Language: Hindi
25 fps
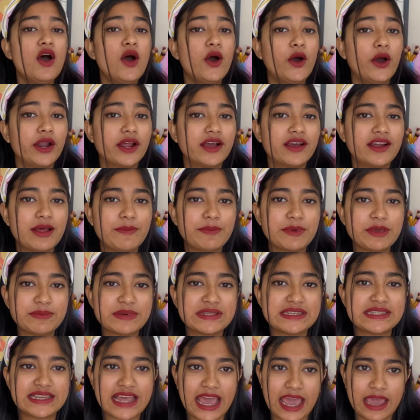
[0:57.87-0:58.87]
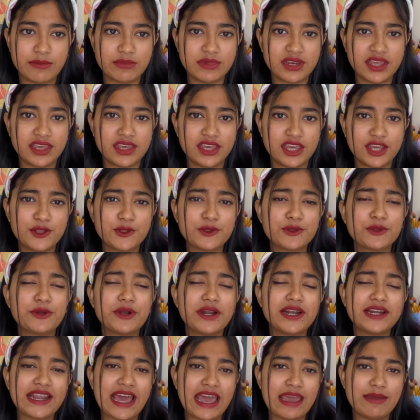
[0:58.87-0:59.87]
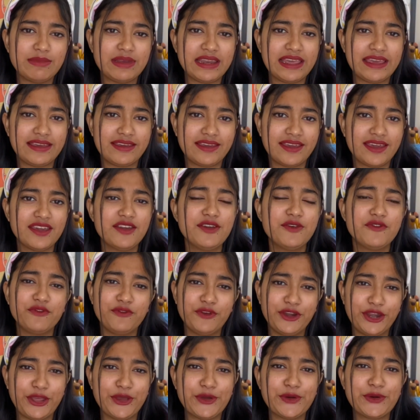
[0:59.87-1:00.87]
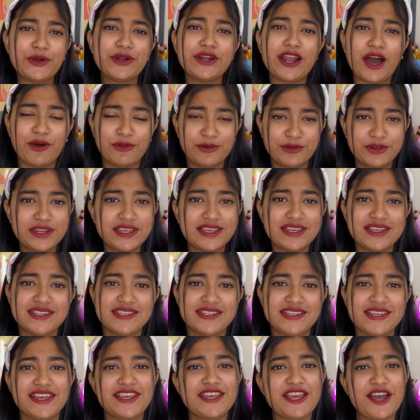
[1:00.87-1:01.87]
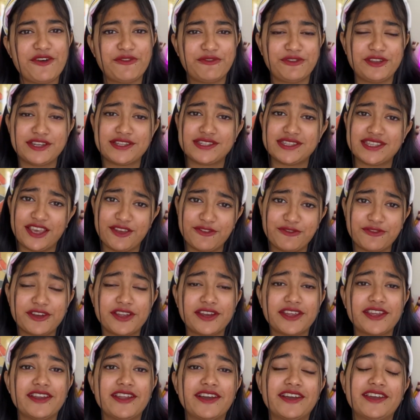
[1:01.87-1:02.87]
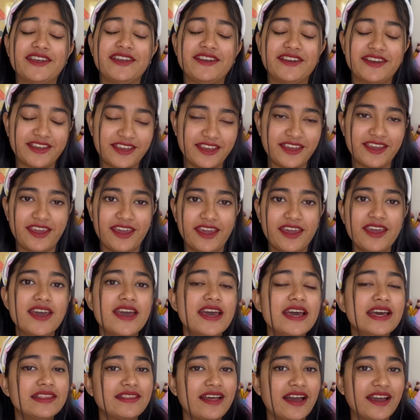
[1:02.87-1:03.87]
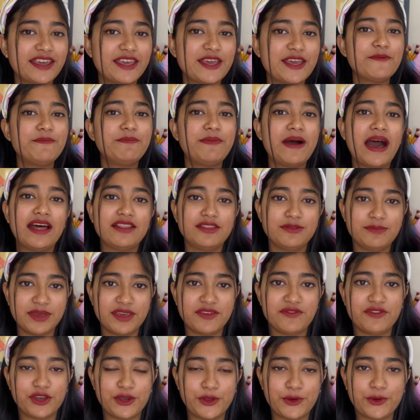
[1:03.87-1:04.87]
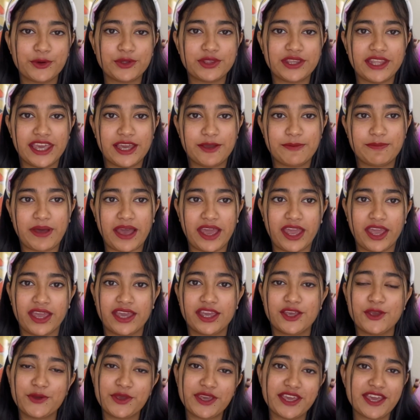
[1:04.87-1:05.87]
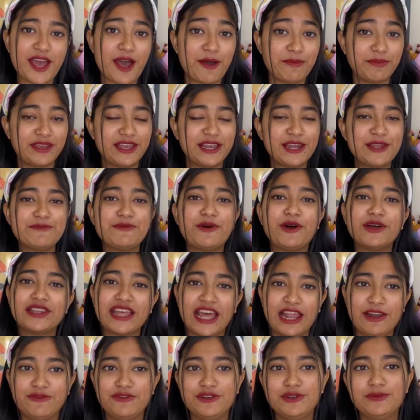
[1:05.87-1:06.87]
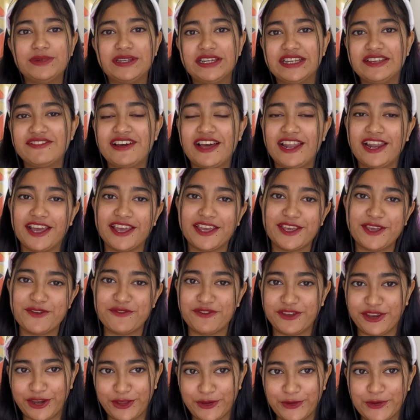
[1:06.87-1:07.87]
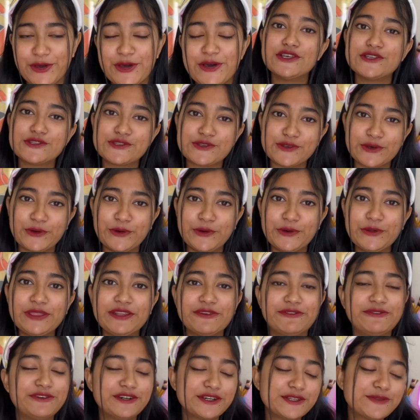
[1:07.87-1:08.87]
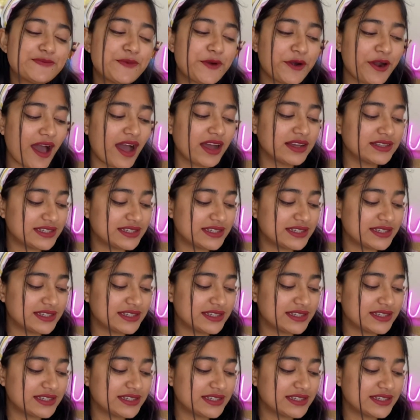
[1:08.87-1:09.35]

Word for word: और अगर आपके पास टाइम नहीं है तो थोड़ा टाइम लेके वीडियो को डाउनलोड कीजिए या फिर सेव करके रखिए ताकि बाद में वीडियो को देख पाए क्योंकि ये आपके लिए बहुत हेल्पफुल बनने वाला है ये वीडियो सो द फर्स्ट प्रोडक्ट